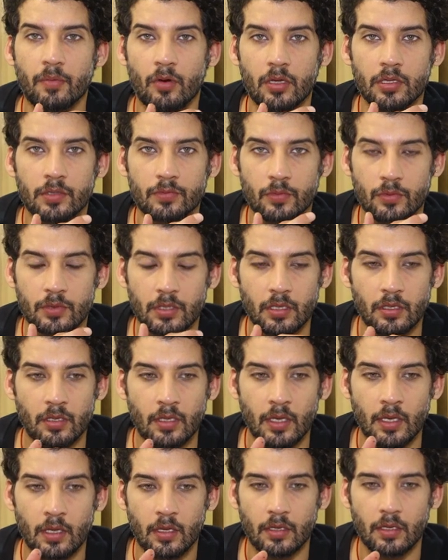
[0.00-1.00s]
बहुत वो थी
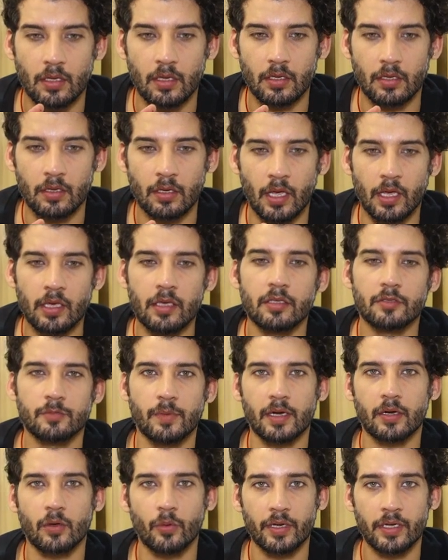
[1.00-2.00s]
कि नहीं इस
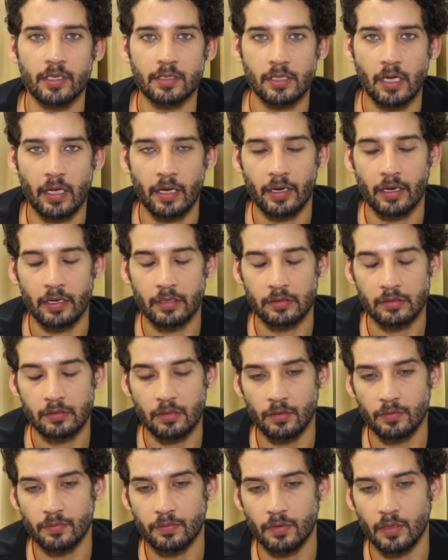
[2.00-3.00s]
बार कोई नहीं जाएगा इन
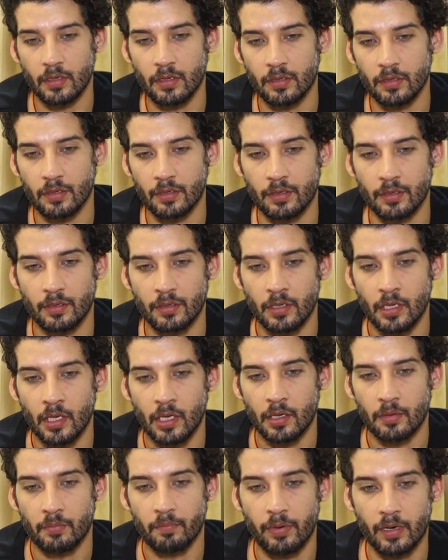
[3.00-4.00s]
स्टफ
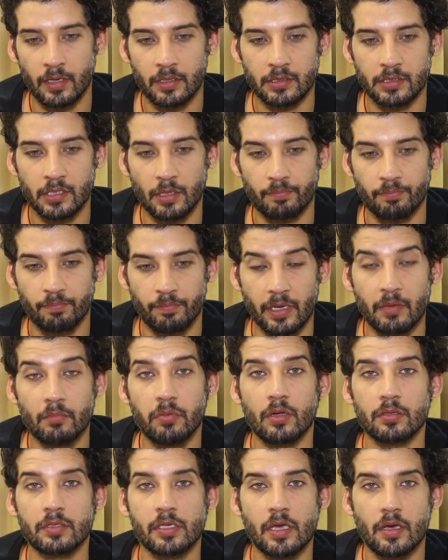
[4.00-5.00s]
बट uh, जब बिग
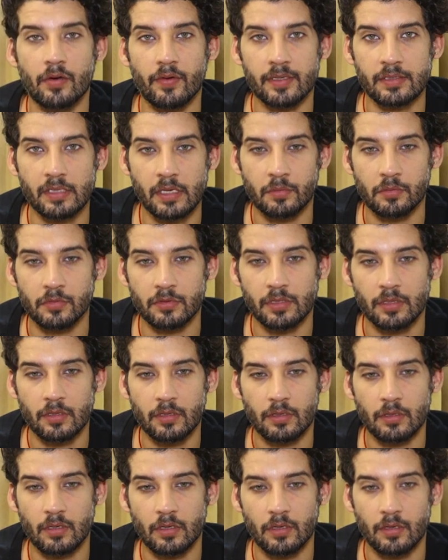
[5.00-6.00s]
बॉस की आवाज़ आई मुझे
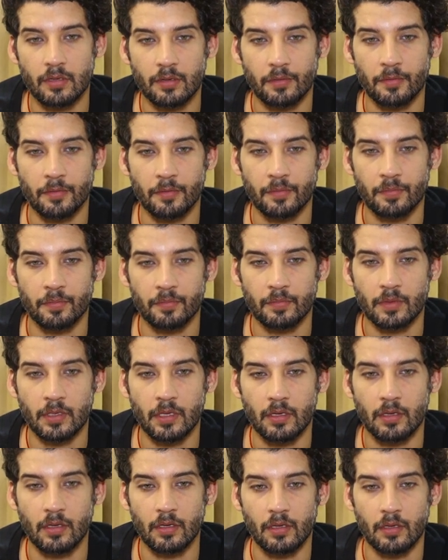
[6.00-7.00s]
um,
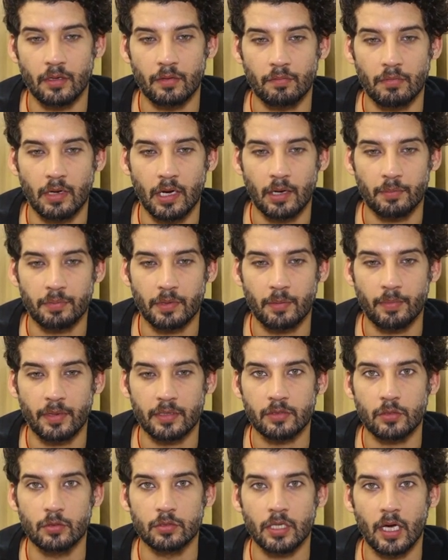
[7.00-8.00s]
कि आपके
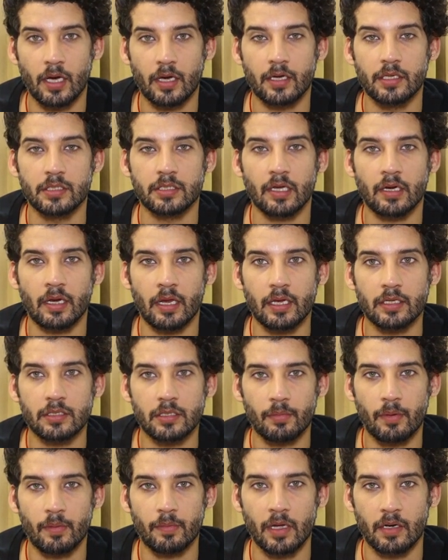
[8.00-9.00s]
पास कुछ आखिरी क्षण है
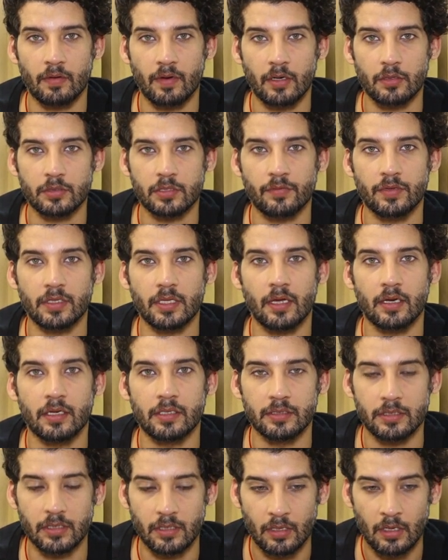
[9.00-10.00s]
जब आप घर वालों से विदा
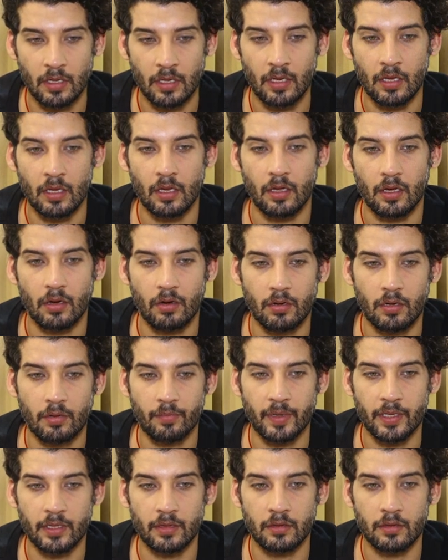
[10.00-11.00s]
लीजिए और
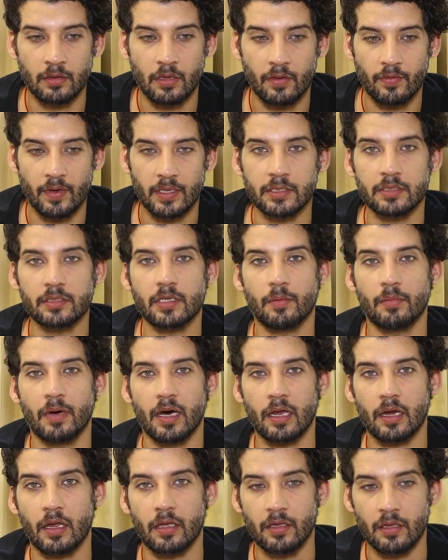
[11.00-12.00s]
मेन दरवाजे से
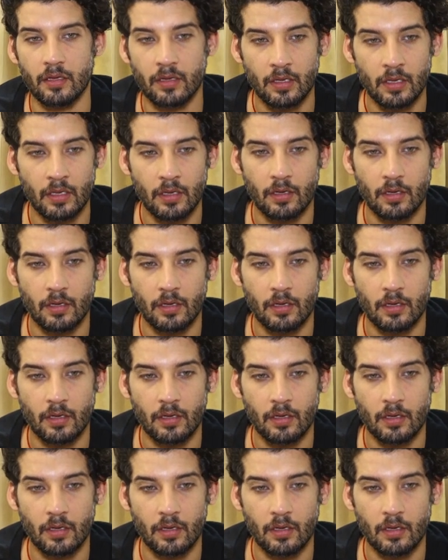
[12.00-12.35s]
बाहर आइए